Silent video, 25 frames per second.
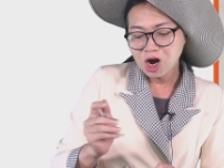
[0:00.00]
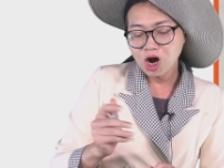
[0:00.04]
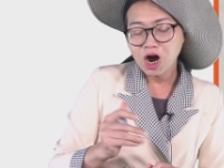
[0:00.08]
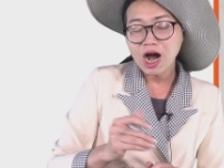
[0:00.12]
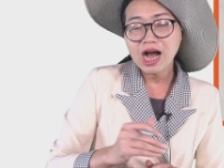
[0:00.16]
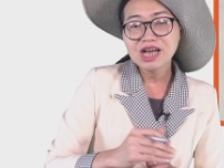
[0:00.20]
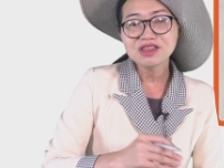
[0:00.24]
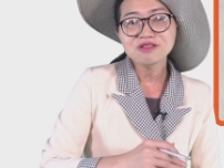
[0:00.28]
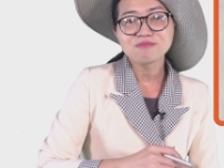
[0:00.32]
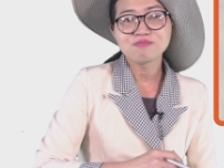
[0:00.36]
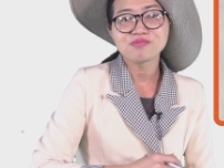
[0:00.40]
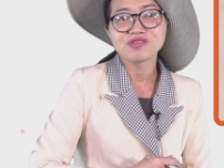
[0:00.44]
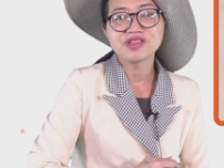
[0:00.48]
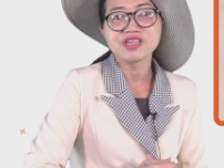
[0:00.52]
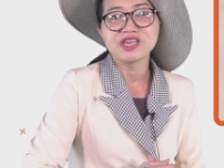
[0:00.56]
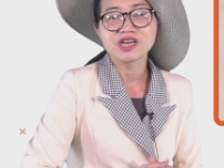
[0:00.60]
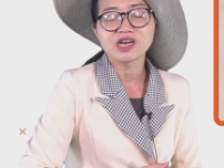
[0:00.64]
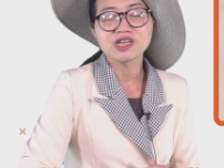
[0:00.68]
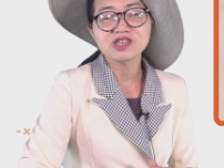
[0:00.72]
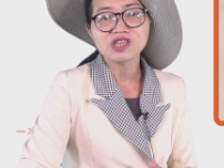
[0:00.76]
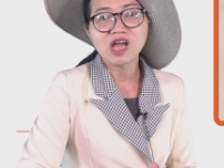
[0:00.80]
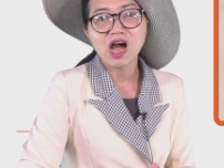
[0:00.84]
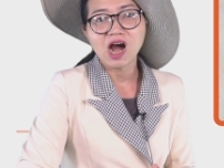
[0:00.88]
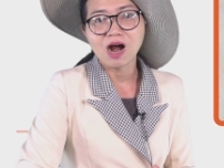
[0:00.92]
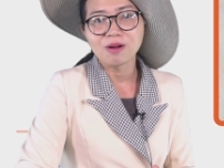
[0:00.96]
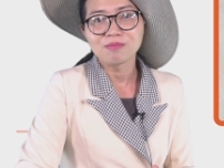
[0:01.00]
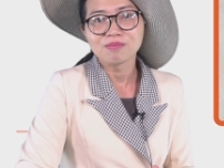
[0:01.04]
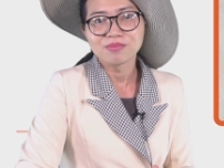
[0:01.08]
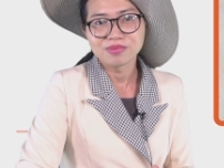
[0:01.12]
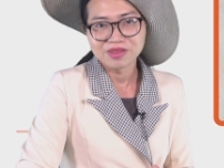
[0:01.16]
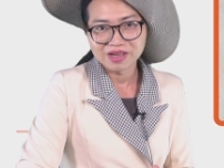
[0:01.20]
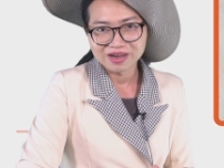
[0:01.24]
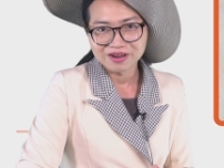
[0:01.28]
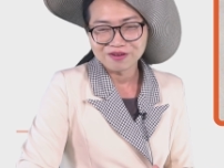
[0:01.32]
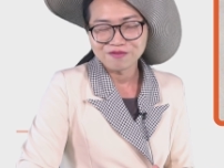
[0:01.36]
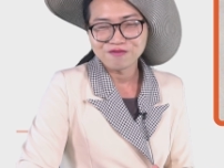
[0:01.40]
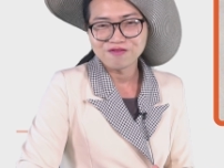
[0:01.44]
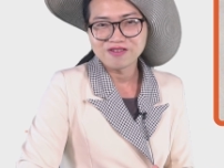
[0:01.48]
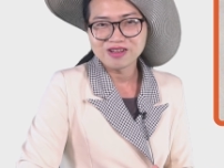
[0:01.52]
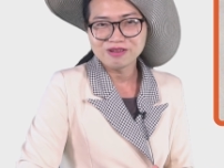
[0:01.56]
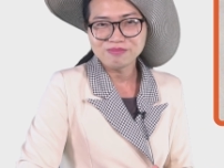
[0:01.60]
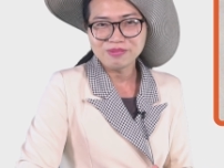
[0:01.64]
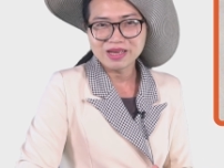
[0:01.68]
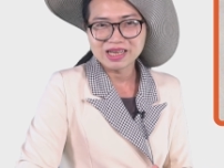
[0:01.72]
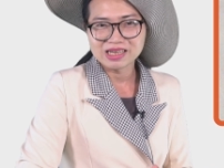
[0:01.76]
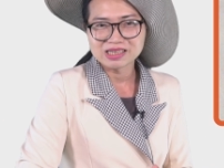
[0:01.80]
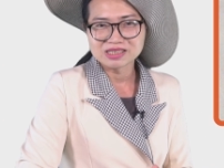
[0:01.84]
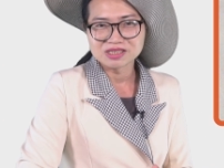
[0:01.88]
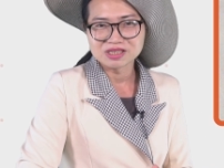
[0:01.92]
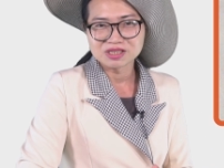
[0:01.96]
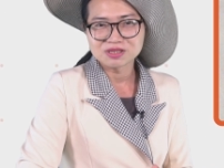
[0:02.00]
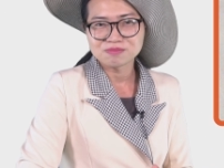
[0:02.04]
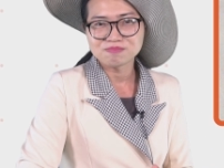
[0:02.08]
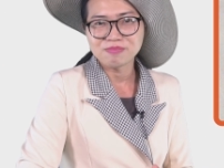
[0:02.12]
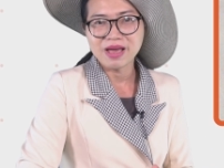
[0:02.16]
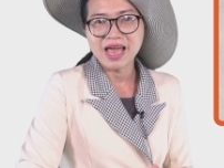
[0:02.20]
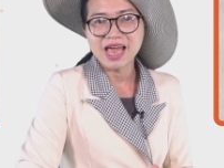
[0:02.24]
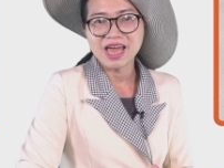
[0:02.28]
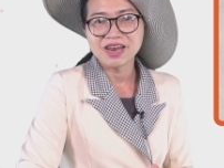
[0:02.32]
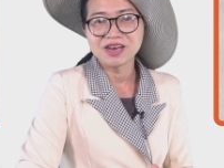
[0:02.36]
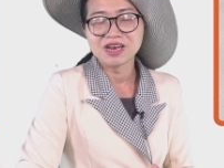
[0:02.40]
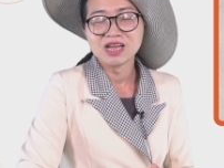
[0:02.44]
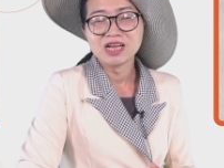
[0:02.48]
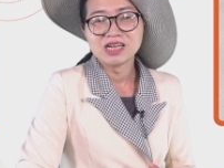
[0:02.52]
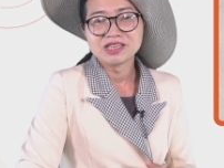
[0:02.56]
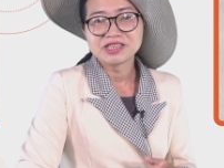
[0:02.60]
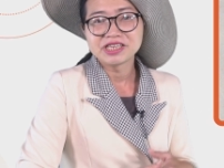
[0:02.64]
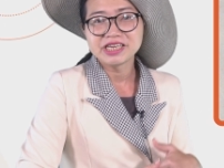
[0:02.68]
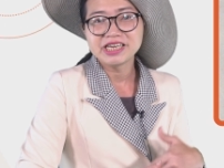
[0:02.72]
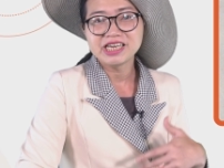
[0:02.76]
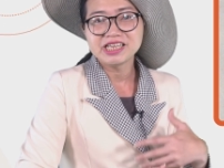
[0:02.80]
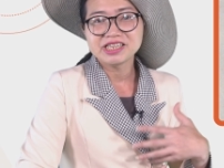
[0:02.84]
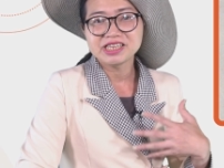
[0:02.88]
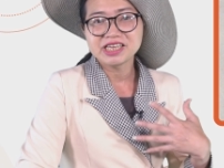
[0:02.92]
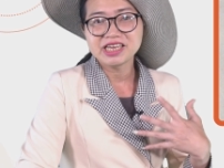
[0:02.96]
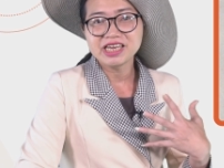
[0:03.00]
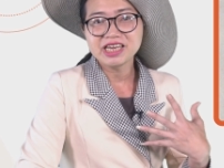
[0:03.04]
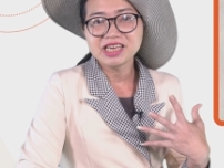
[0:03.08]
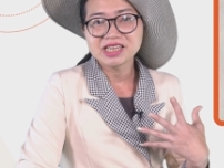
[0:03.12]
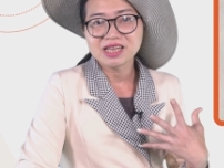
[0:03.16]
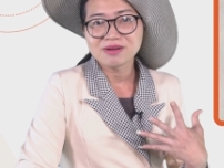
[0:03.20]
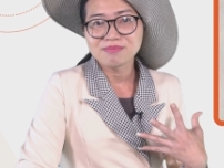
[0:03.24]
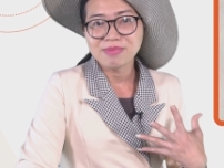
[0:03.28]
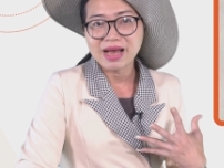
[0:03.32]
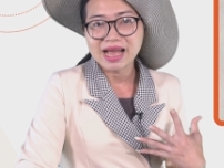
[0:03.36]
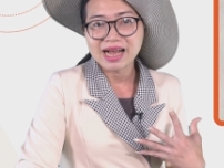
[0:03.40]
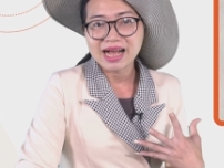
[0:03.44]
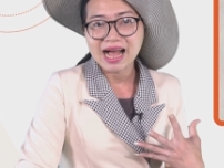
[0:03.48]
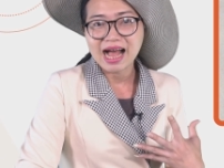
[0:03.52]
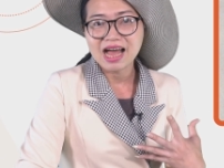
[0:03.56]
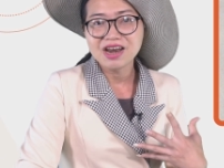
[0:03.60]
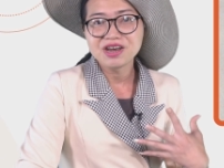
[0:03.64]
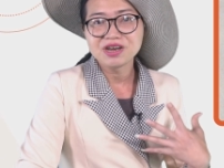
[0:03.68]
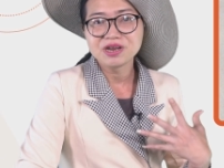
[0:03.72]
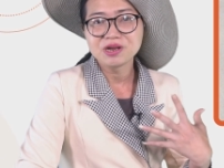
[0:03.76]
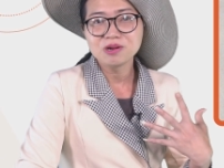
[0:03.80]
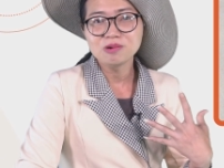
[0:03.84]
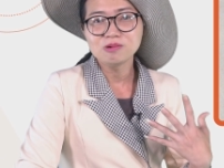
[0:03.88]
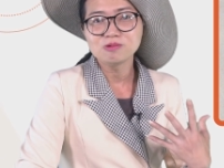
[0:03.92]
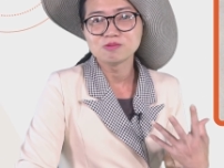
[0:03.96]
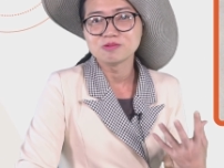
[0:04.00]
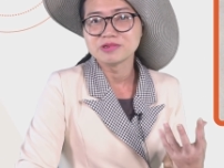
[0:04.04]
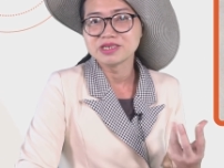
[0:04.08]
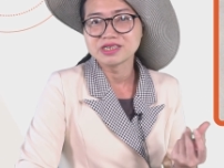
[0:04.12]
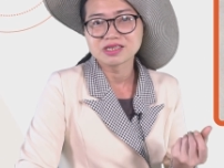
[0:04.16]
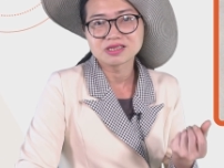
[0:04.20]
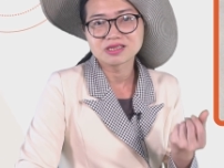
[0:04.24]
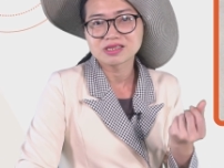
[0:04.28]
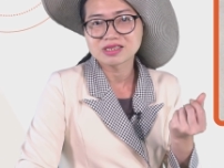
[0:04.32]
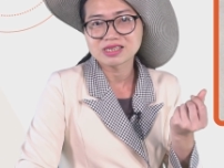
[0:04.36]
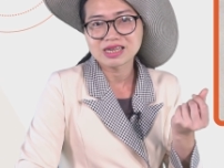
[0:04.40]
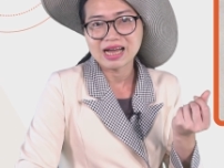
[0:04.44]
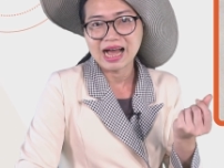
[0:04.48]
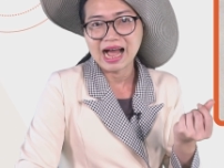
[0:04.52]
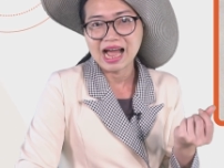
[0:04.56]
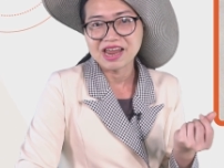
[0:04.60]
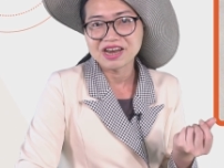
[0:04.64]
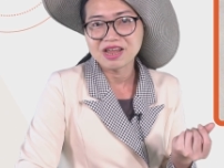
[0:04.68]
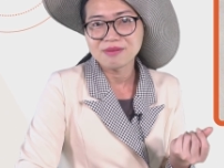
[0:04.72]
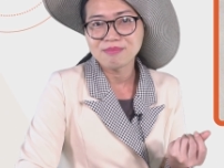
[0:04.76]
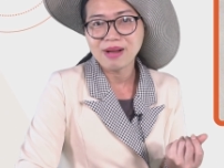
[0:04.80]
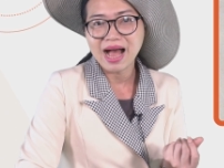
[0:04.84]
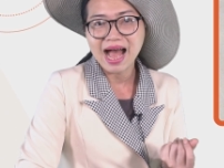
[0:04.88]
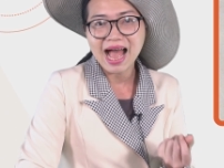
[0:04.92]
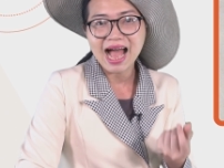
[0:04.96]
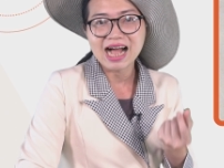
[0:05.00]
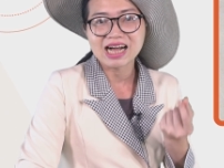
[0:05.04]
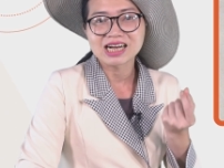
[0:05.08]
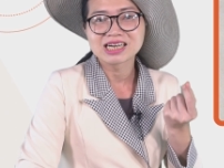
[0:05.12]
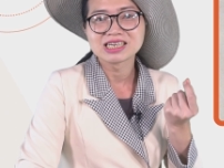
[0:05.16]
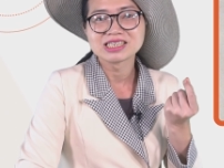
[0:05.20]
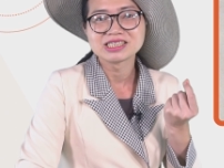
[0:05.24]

ข้อ 54 ก็ตอบ the Philippines เป็นที่ที่ทำไมคะ New Week ขายได้มาก